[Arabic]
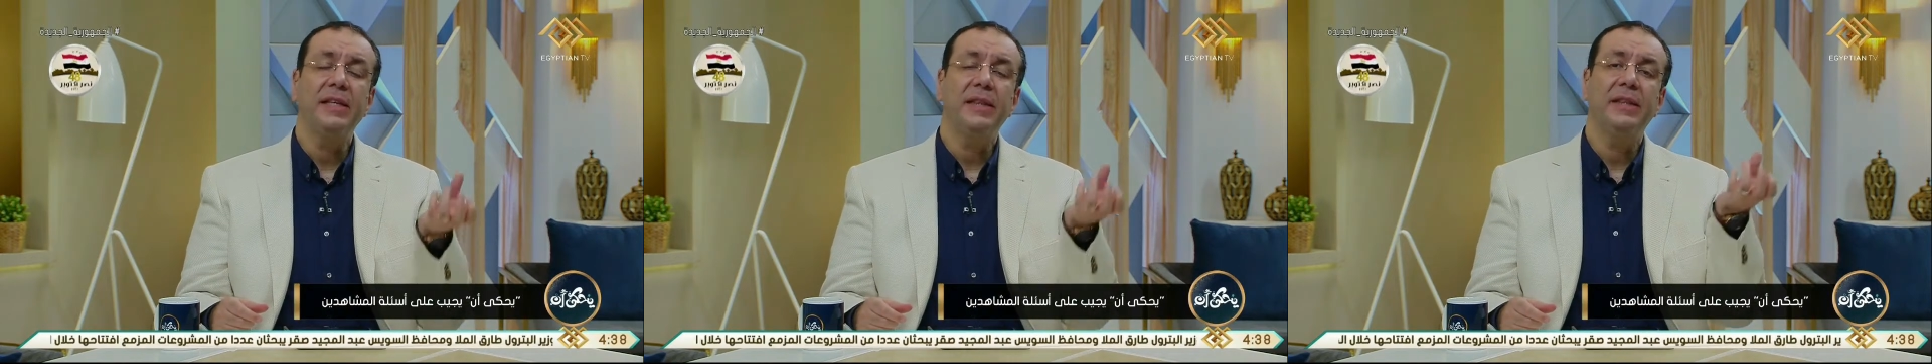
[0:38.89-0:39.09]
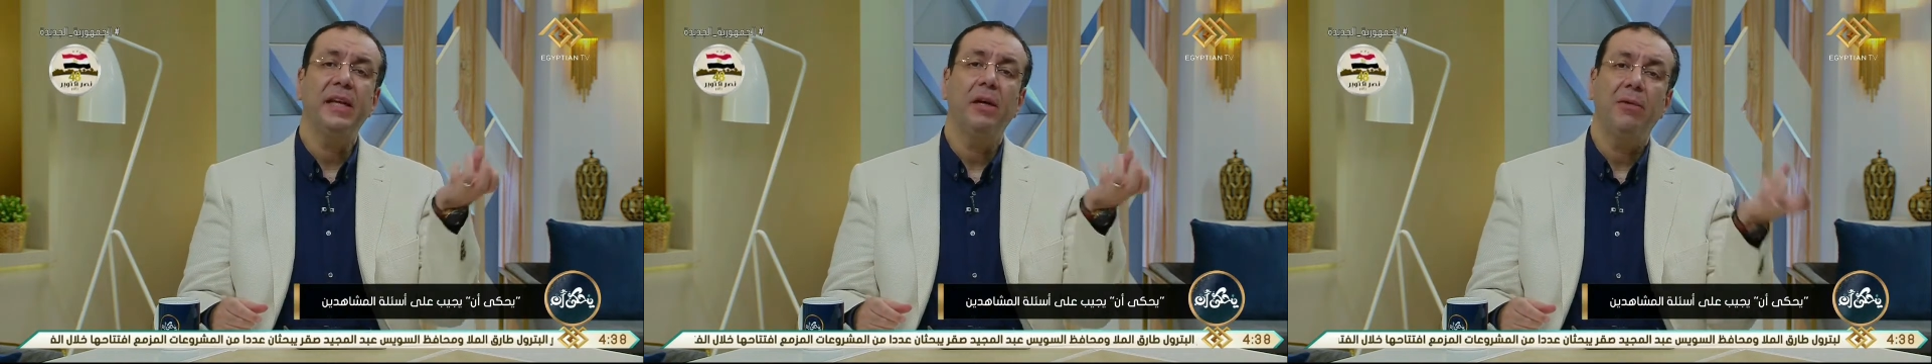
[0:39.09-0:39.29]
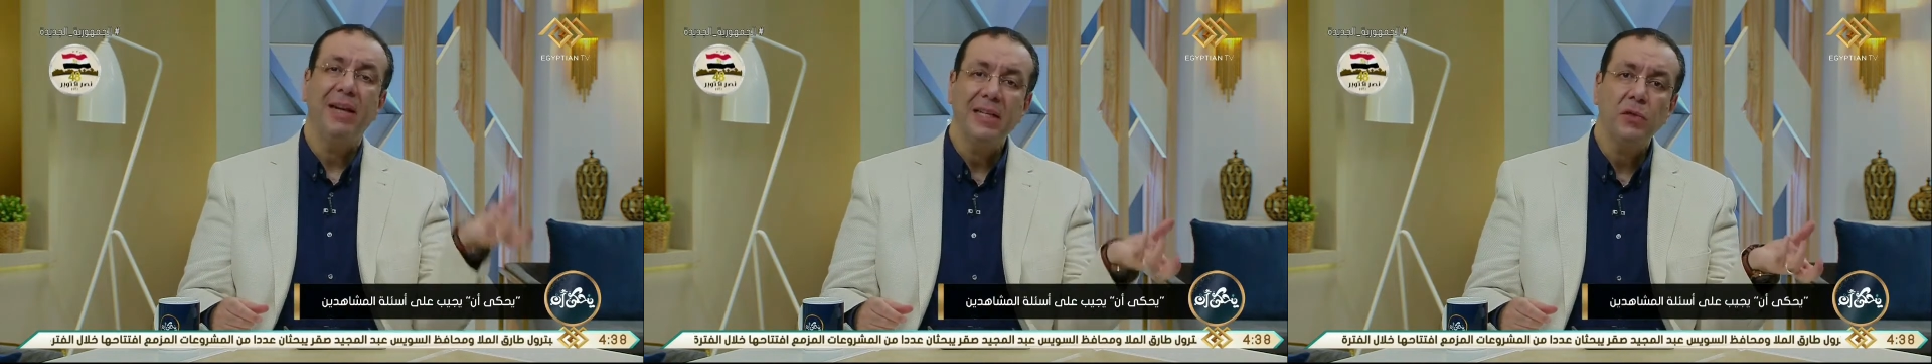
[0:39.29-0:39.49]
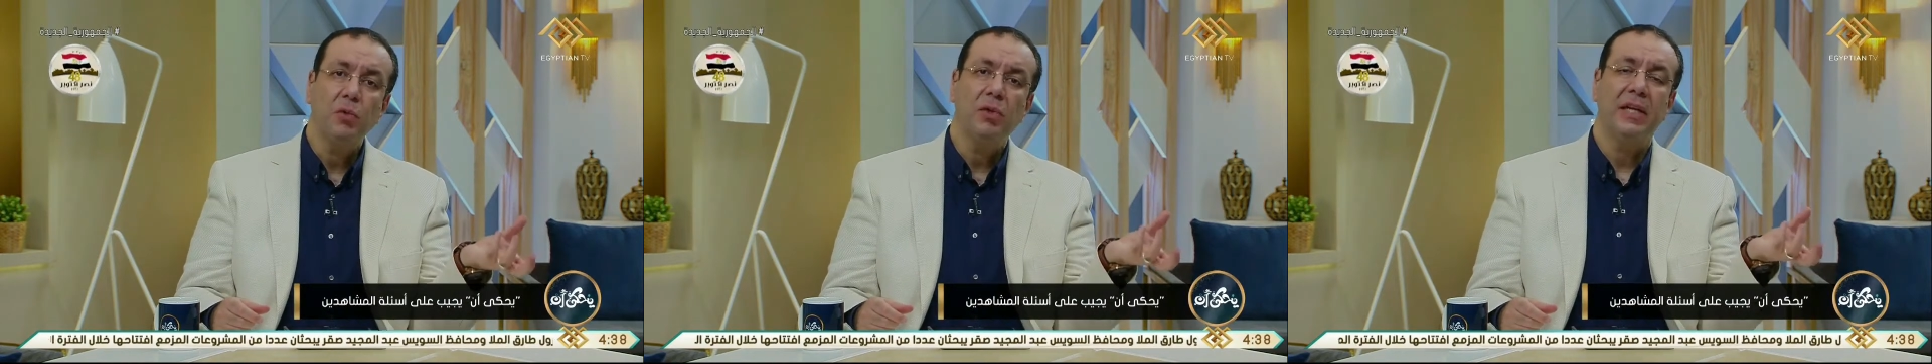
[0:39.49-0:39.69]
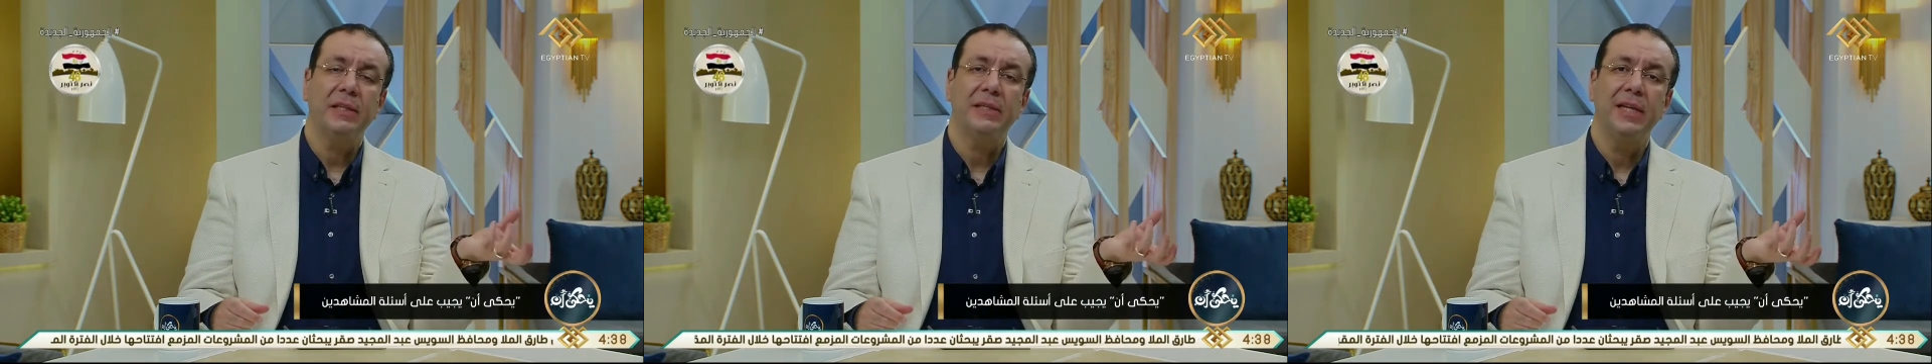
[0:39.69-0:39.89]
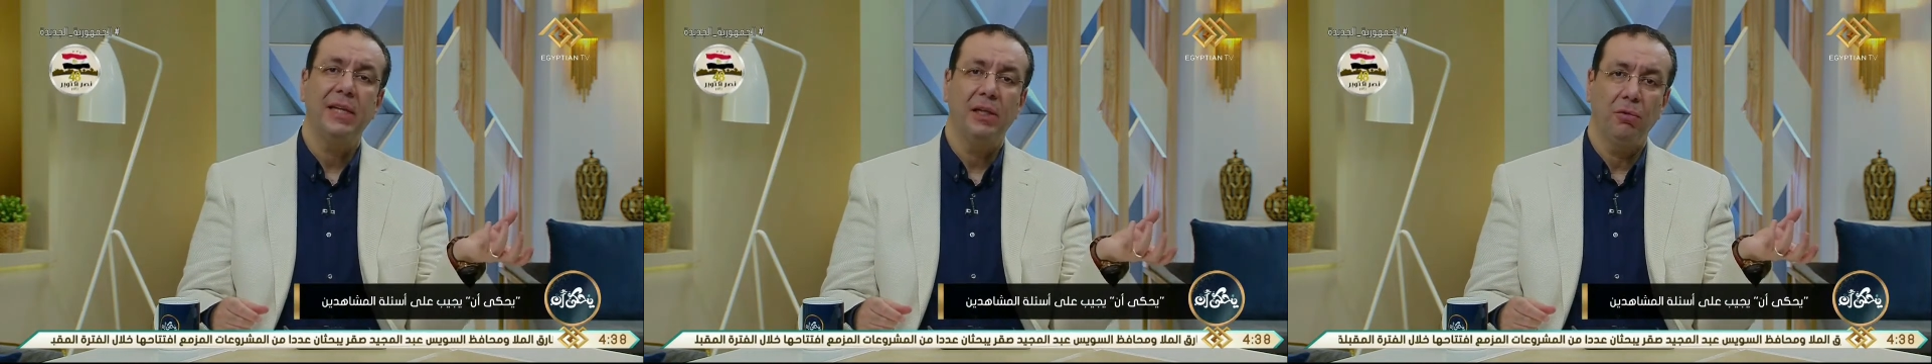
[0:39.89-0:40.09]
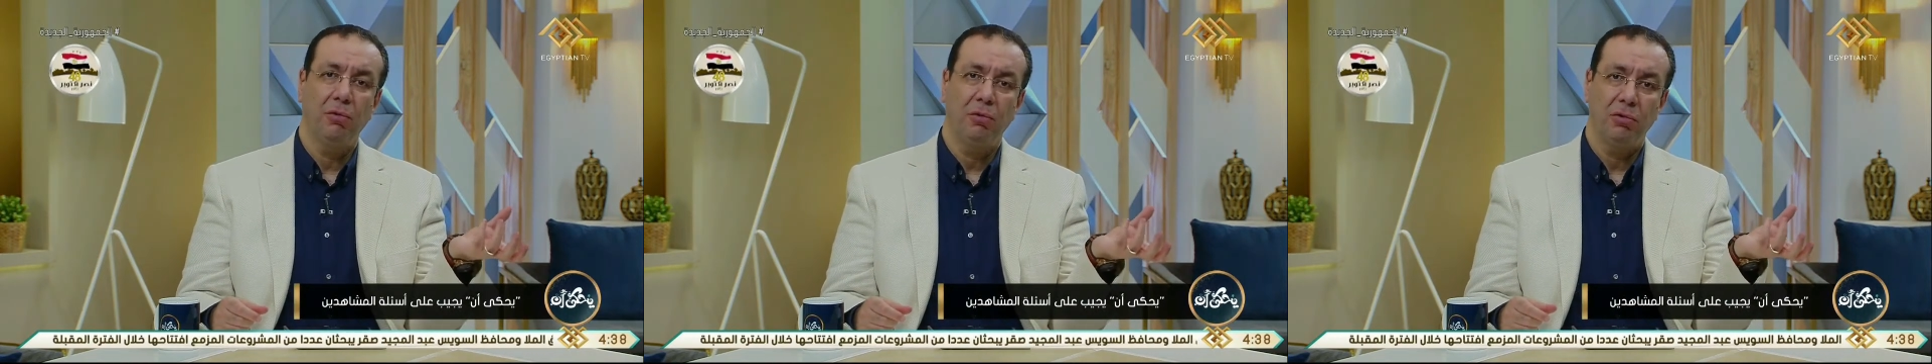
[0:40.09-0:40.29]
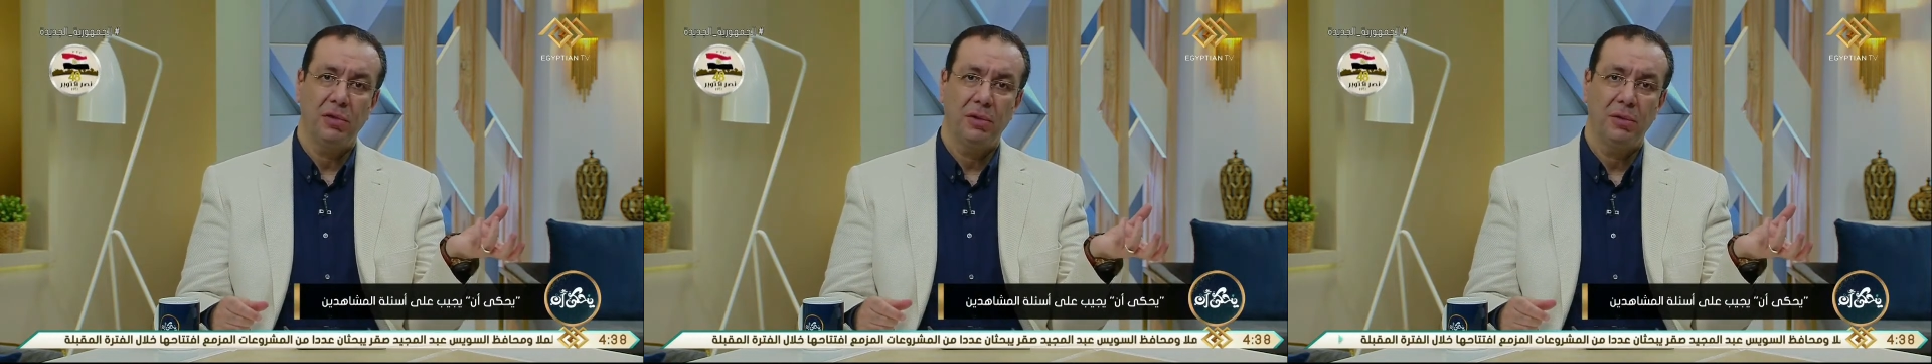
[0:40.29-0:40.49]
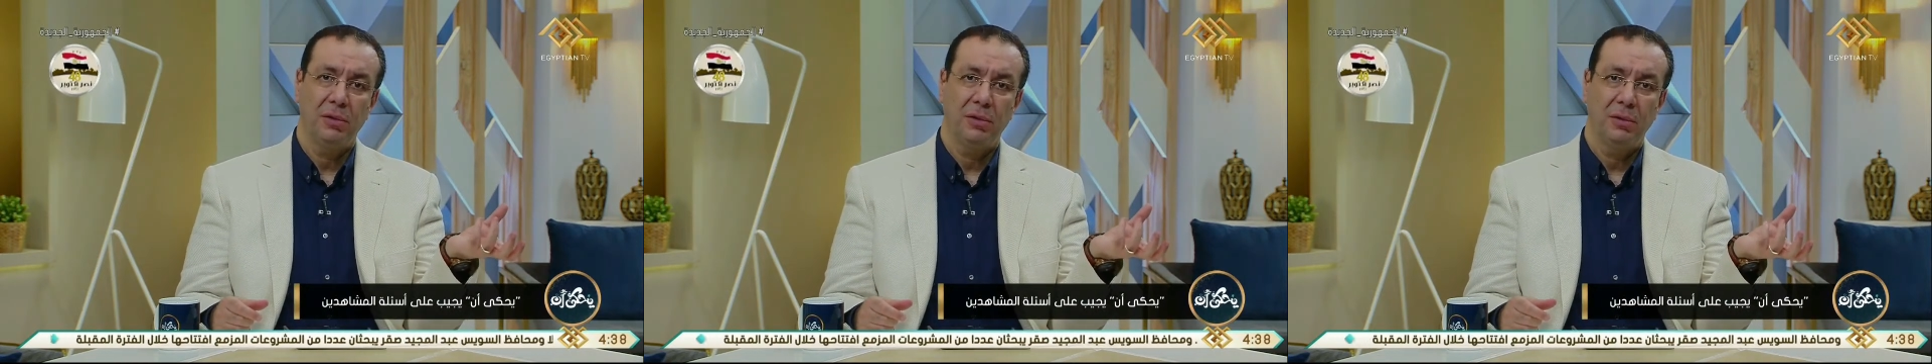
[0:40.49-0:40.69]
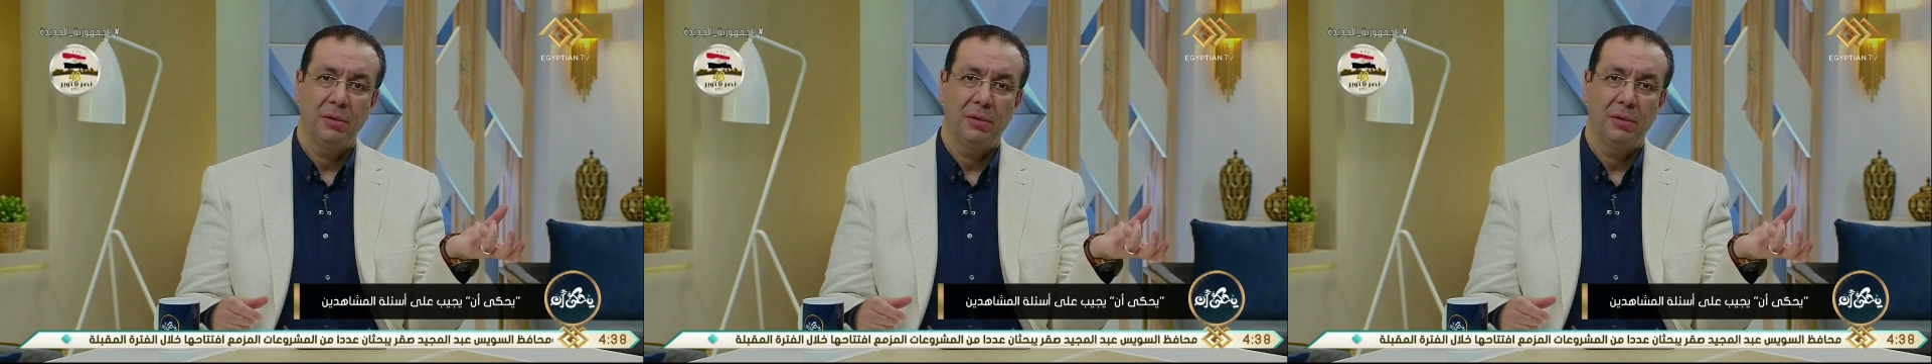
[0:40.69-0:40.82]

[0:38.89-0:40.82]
التوازن اثناء الجلوس